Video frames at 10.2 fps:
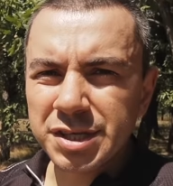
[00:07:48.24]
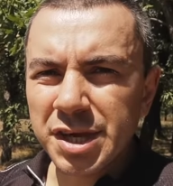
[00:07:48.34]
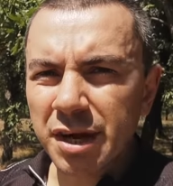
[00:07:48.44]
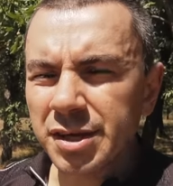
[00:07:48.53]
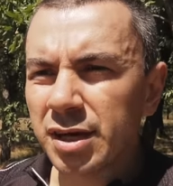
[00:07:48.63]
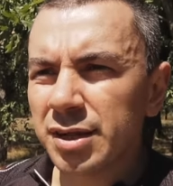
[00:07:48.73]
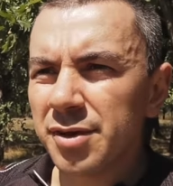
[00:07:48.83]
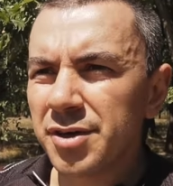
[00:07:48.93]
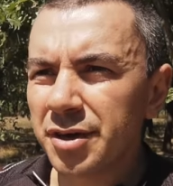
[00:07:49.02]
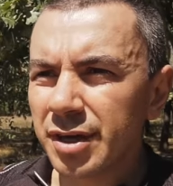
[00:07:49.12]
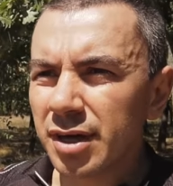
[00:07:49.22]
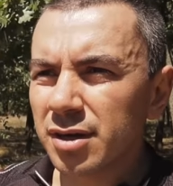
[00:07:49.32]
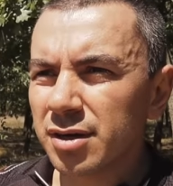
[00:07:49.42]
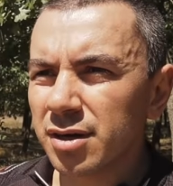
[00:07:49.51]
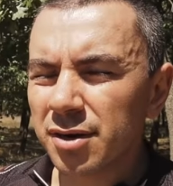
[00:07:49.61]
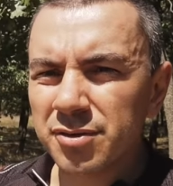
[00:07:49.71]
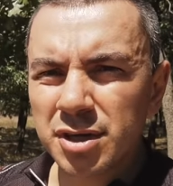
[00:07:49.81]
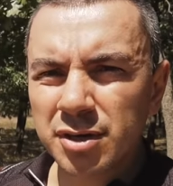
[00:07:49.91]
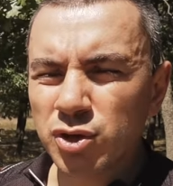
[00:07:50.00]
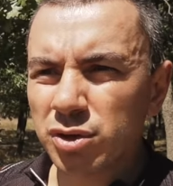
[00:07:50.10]
Техника, наверное,
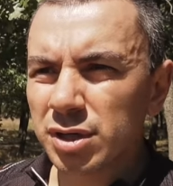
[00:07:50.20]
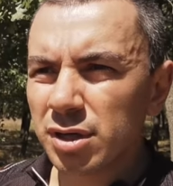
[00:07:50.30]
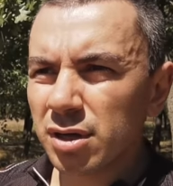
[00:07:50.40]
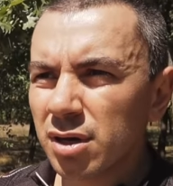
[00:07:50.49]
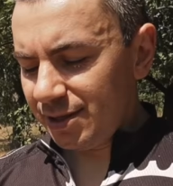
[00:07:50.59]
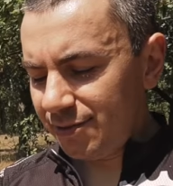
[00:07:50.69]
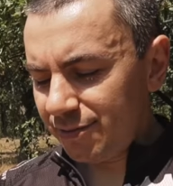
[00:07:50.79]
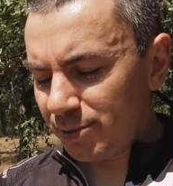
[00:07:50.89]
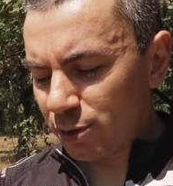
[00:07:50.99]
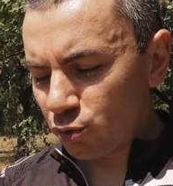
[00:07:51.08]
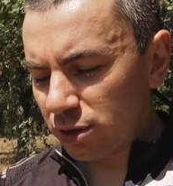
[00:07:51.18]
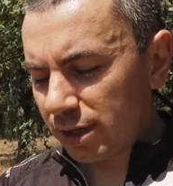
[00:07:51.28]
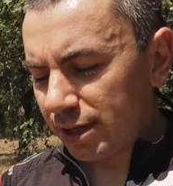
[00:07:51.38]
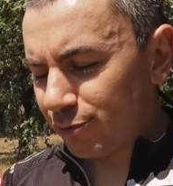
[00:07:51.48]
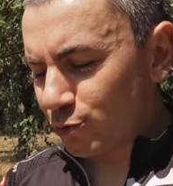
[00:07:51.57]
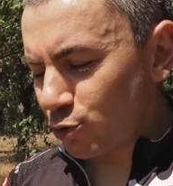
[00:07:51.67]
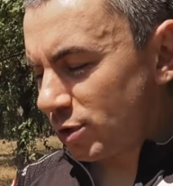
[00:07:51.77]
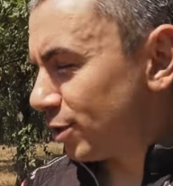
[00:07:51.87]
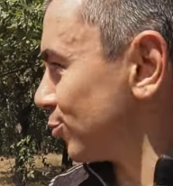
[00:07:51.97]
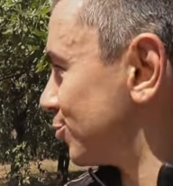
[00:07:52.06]
кровиник все-таки. Две минуты, а его все
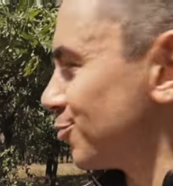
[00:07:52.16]
нету.